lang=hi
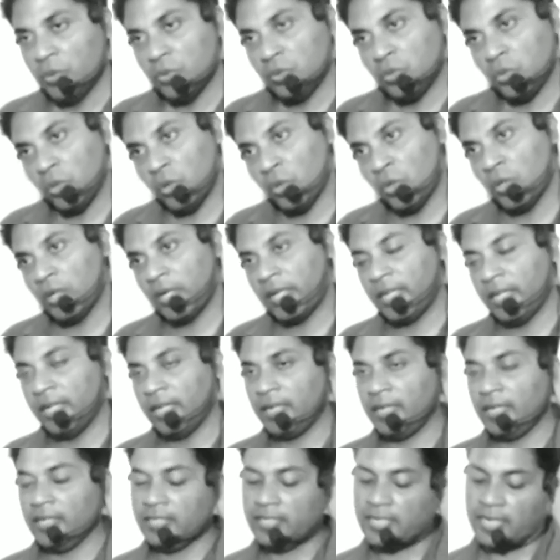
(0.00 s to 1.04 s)
छोड़
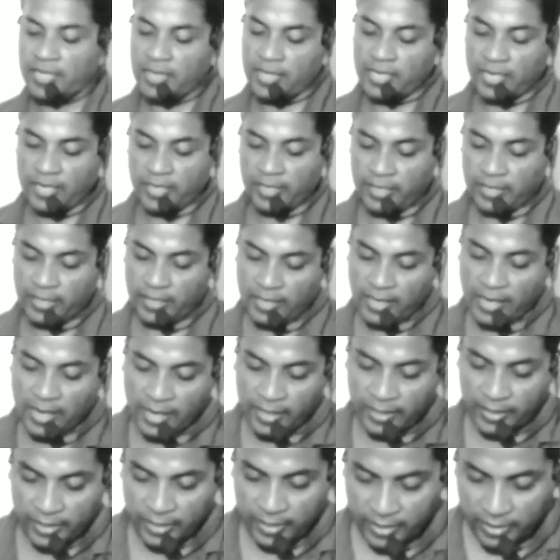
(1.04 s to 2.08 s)
करके जाता है
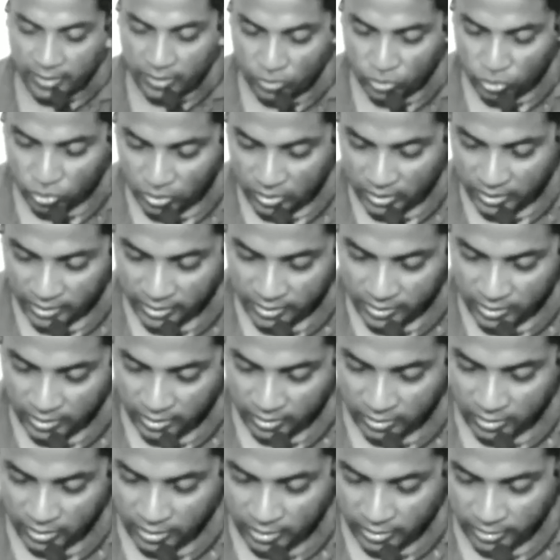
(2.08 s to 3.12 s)
आगे क्या होता है
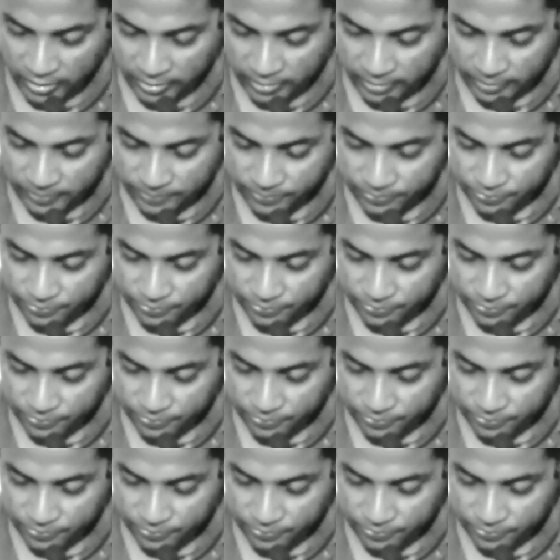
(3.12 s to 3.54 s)
देखते हैं